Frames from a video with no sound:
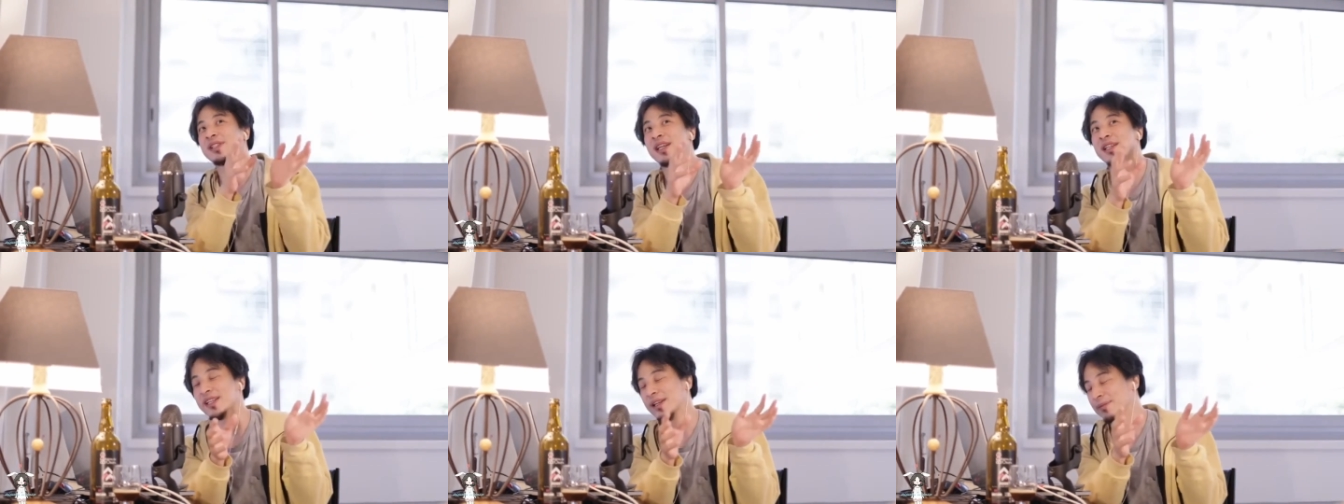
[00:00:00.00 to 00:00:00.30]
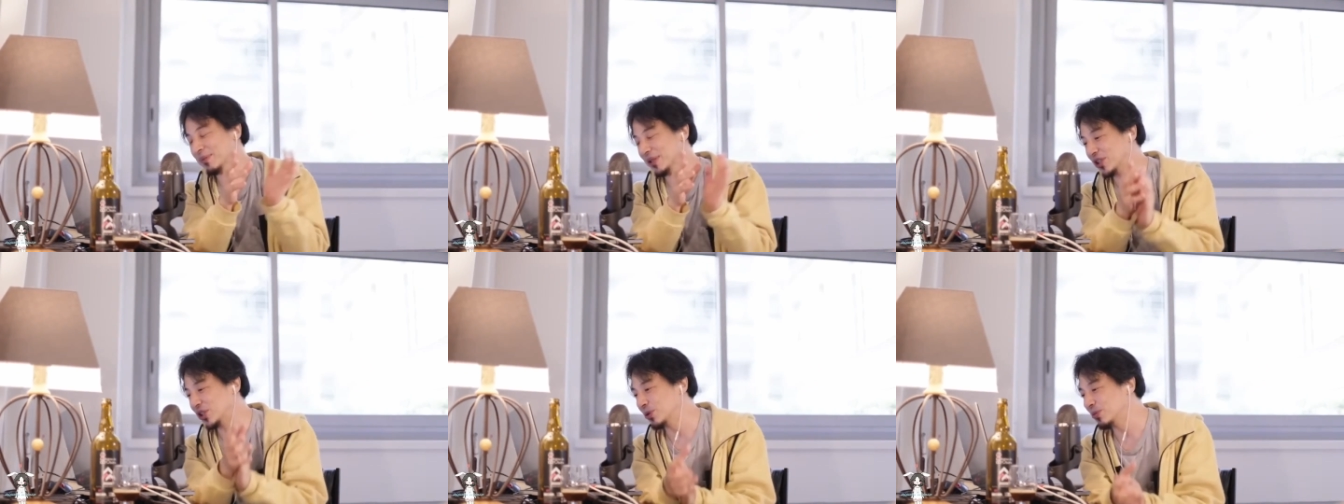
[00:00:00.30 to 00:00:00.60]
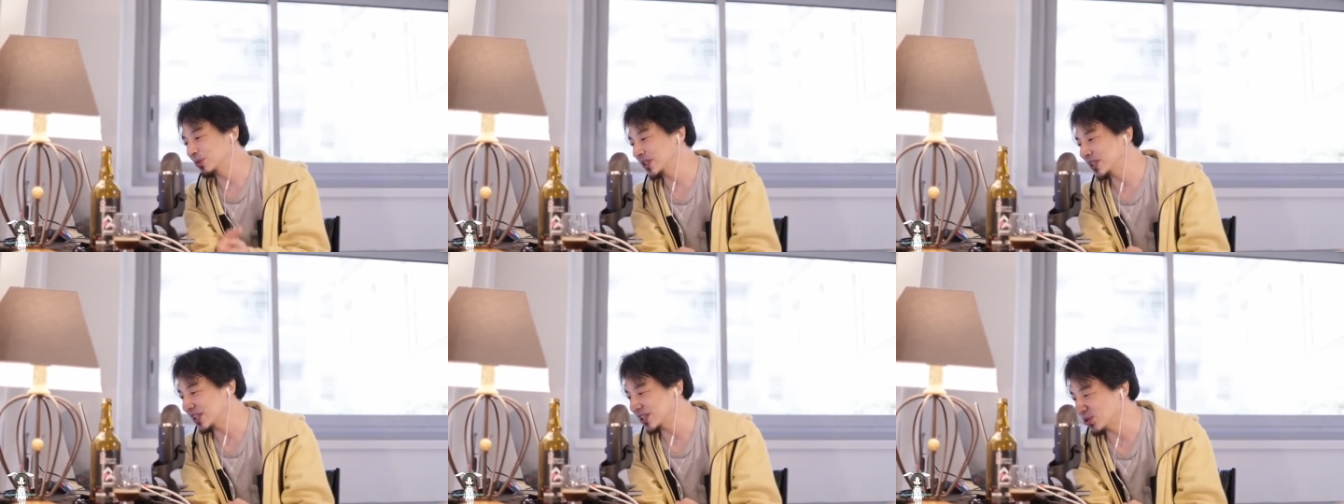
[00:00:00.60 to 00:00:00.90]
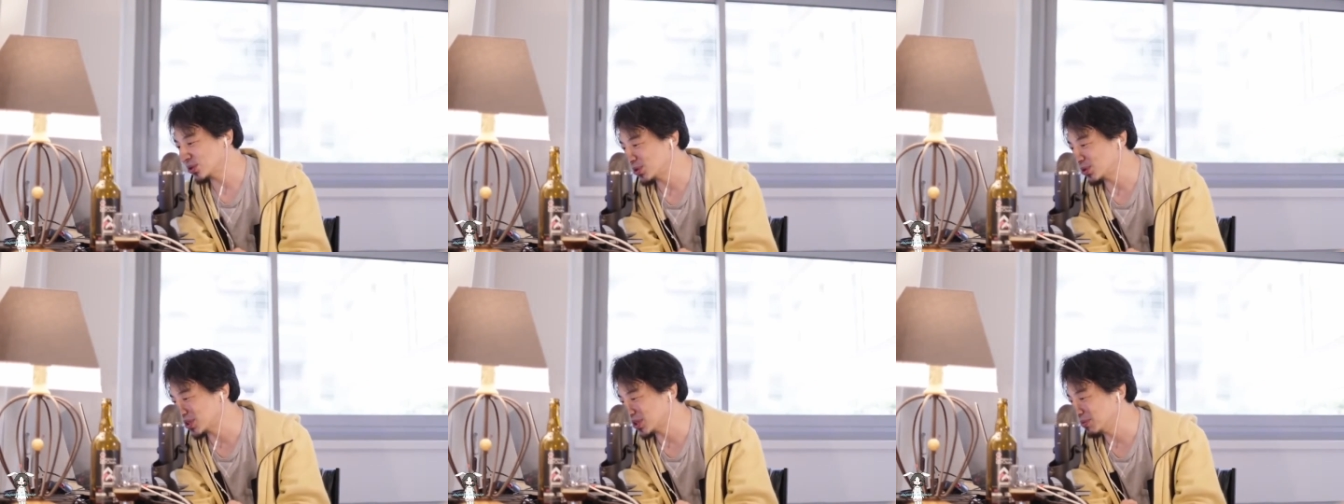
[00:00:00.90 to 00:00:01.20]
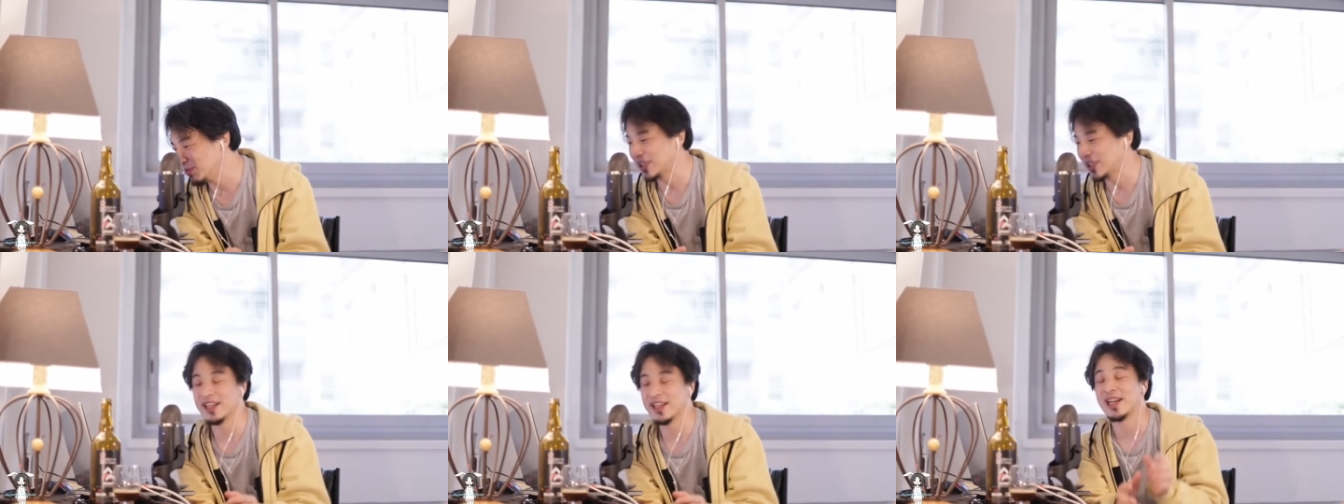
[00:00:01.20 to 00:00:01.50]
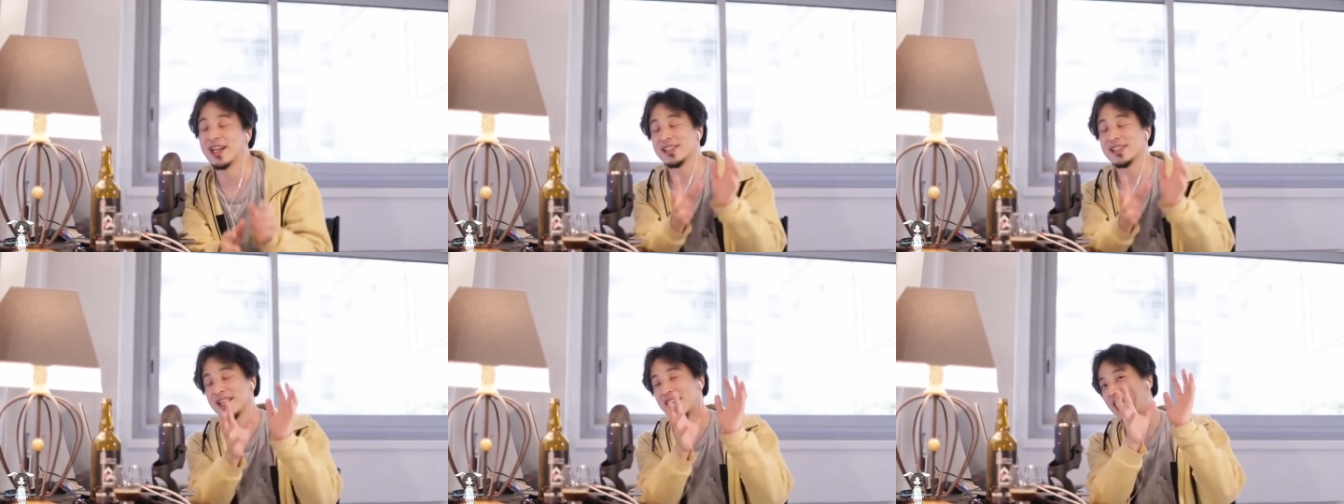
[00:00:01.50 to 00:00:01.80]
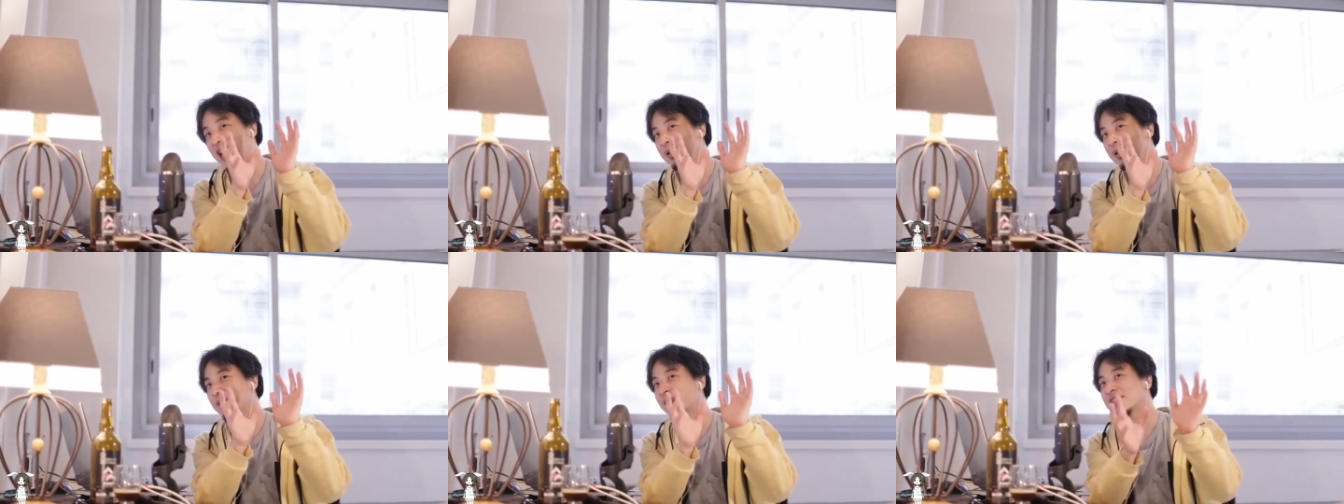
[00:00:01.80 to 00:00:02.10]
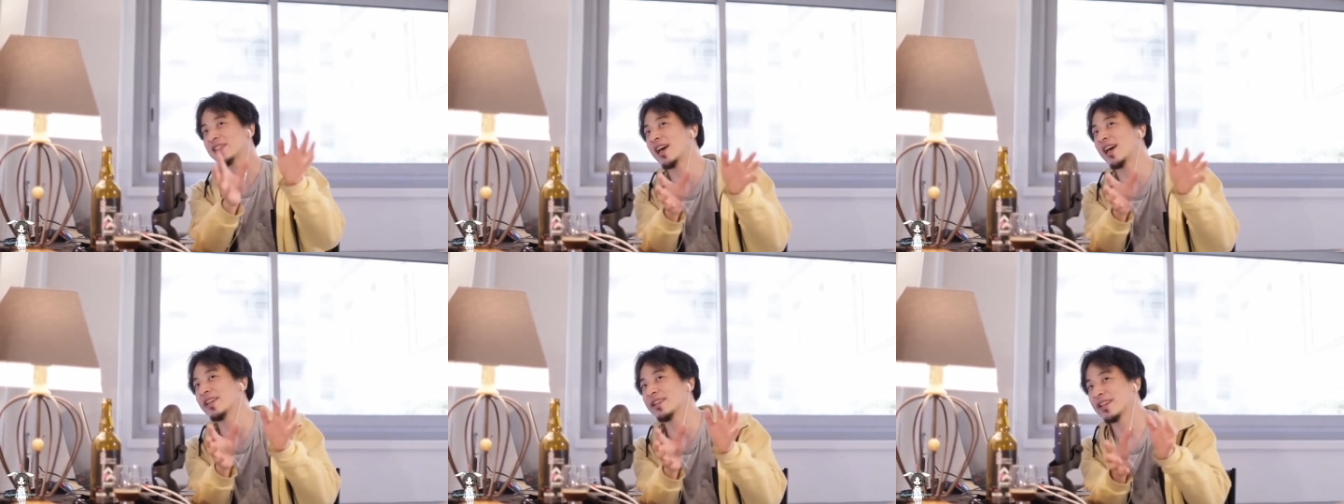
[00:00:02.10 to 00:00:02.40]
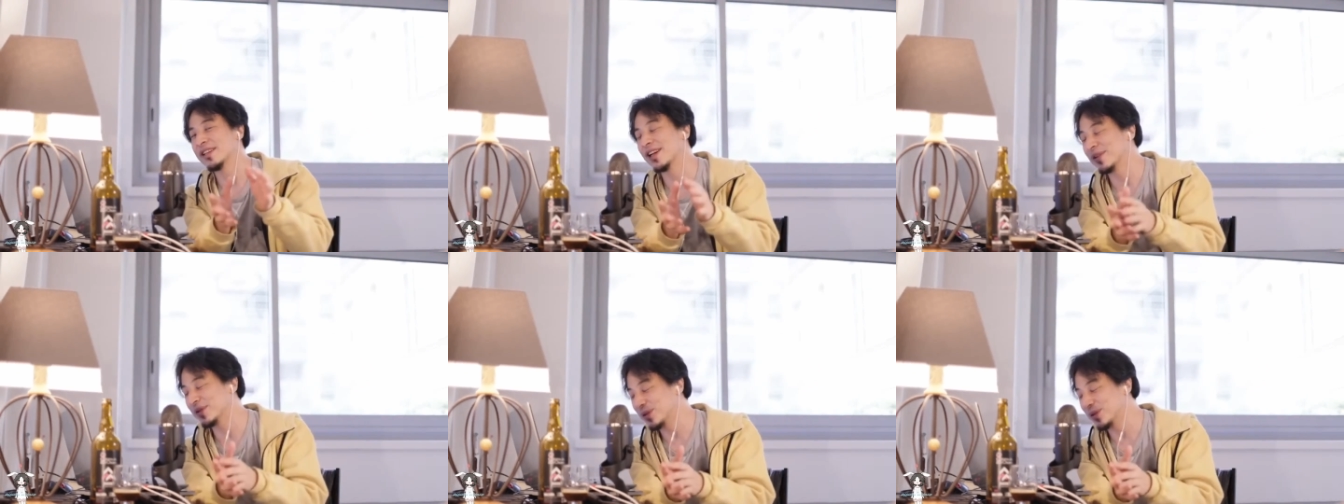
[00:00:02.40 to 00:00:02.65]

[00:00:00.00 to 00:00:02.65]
あ、じゃあ三菱商事みたいな会社に入りましたってなる